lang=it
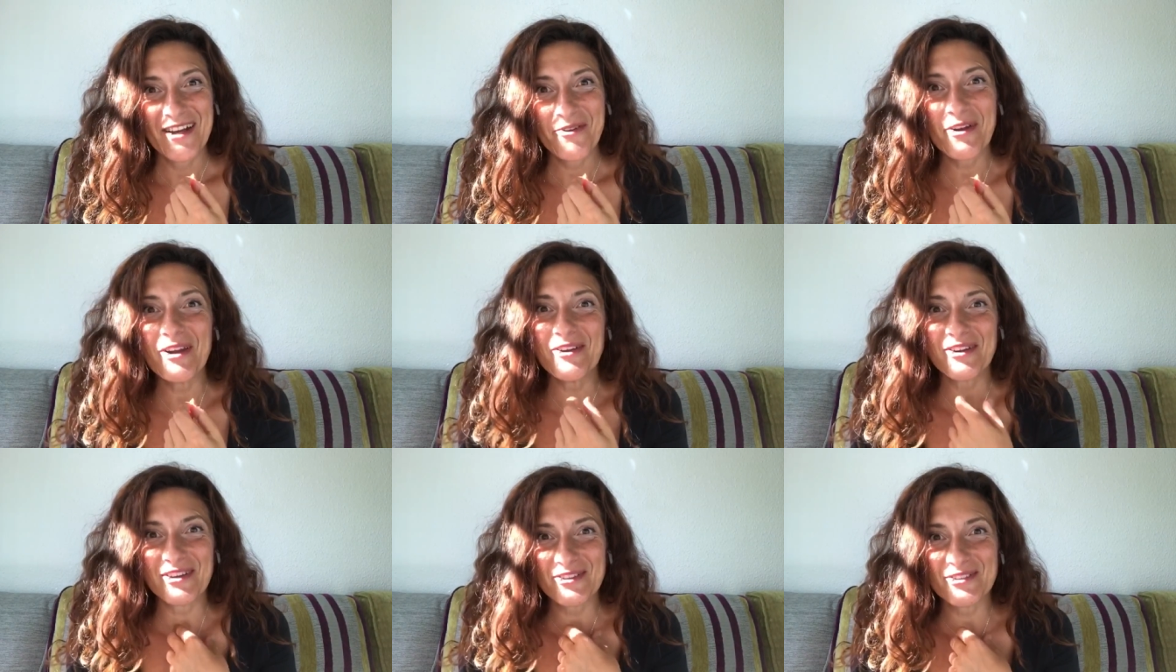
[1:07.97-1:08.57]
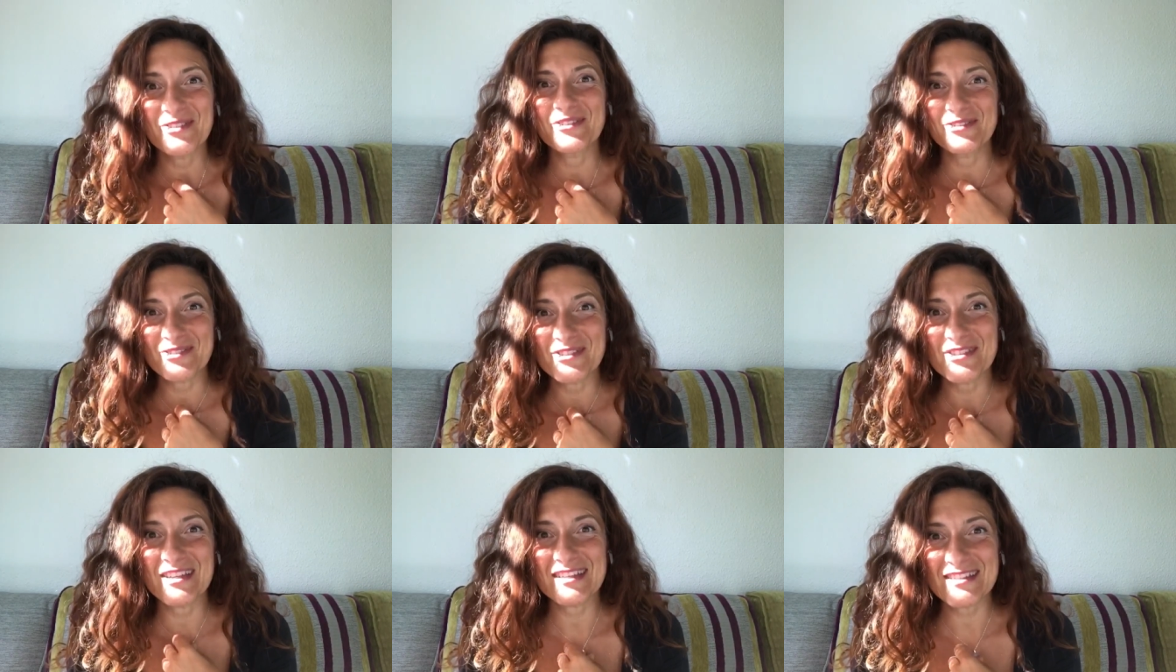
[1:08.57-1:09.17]
quello che io ti
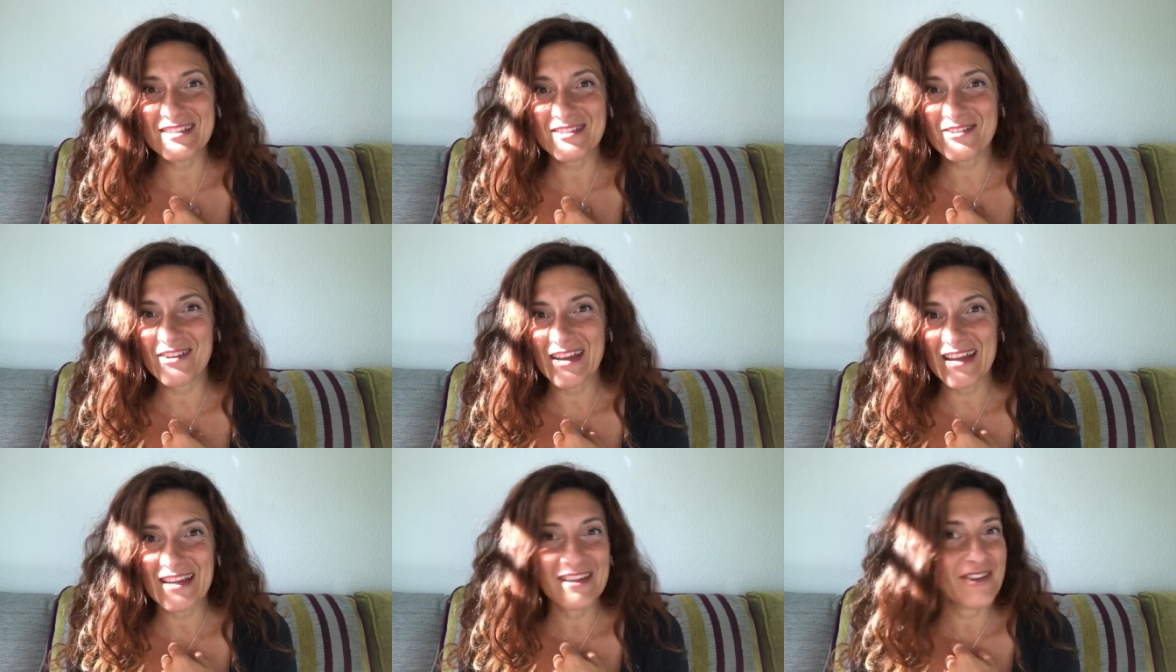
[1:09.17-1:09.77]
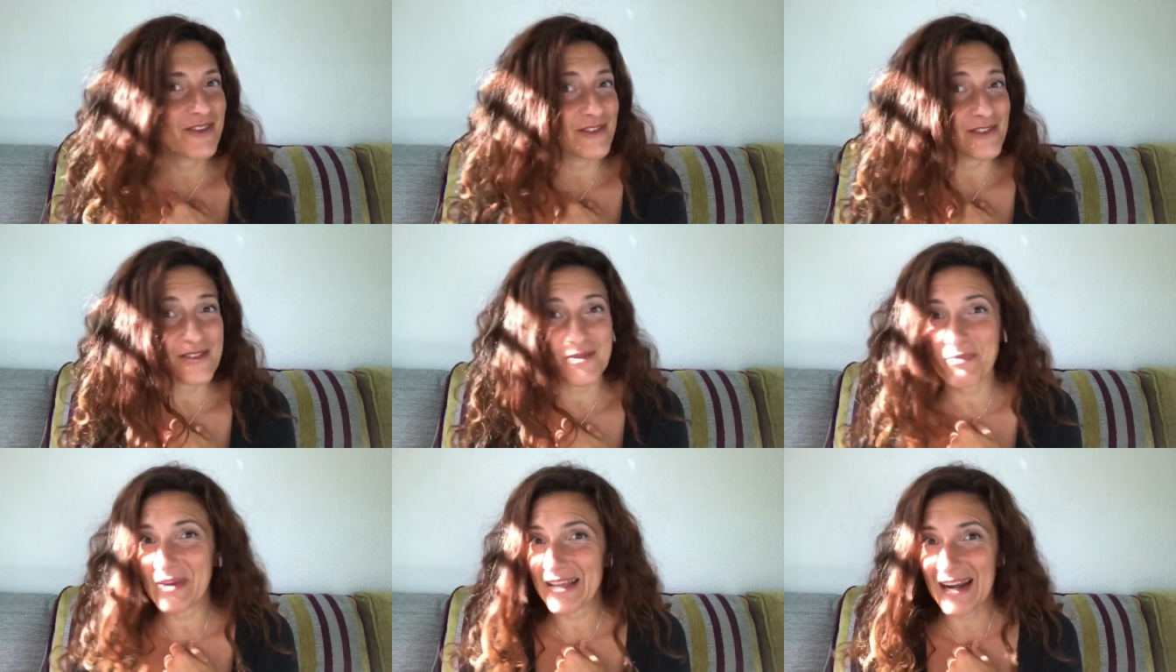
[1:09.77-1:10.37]
suggerisco è non
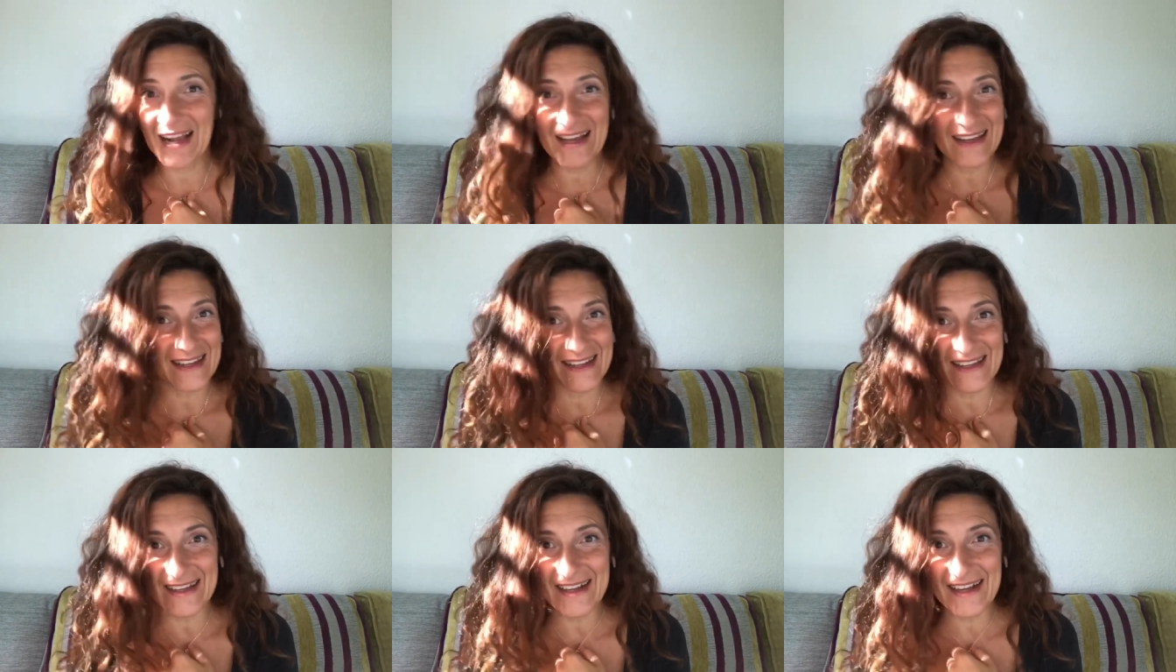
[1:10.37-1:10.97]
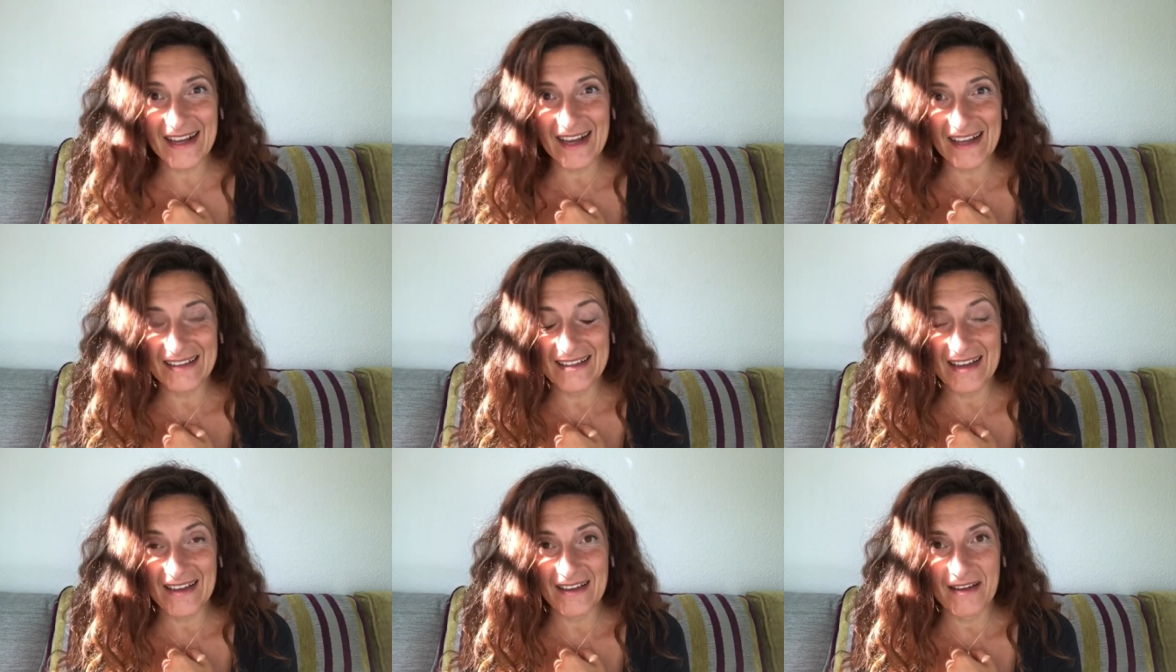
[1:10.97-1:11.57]
sperare che
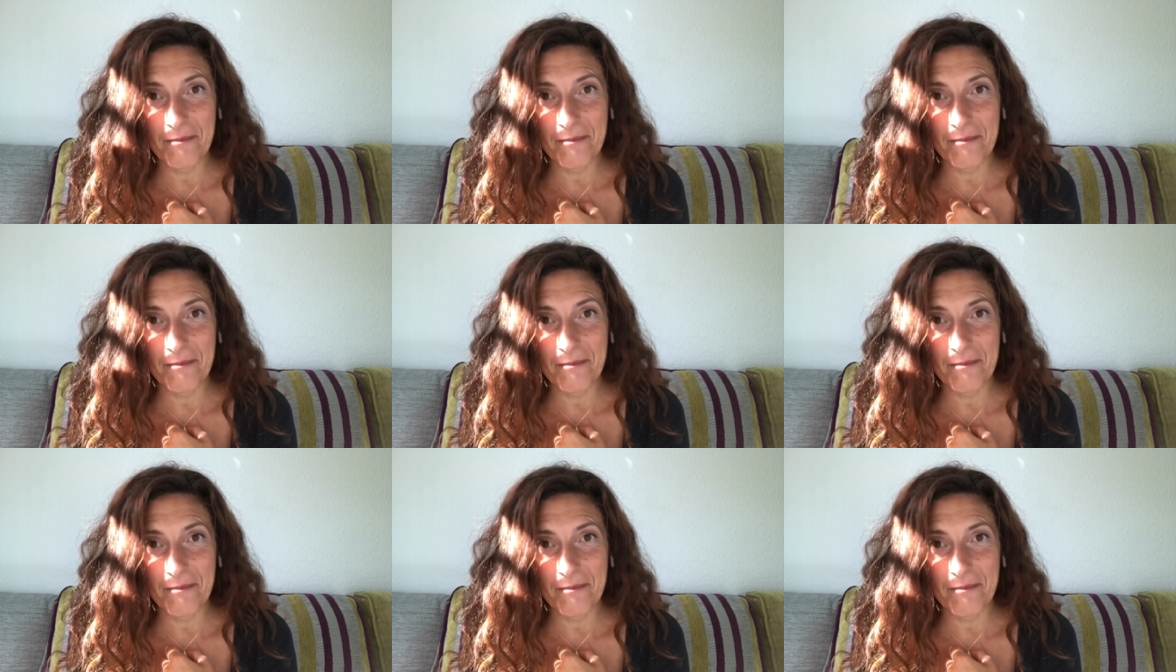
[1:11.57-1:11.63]
accada,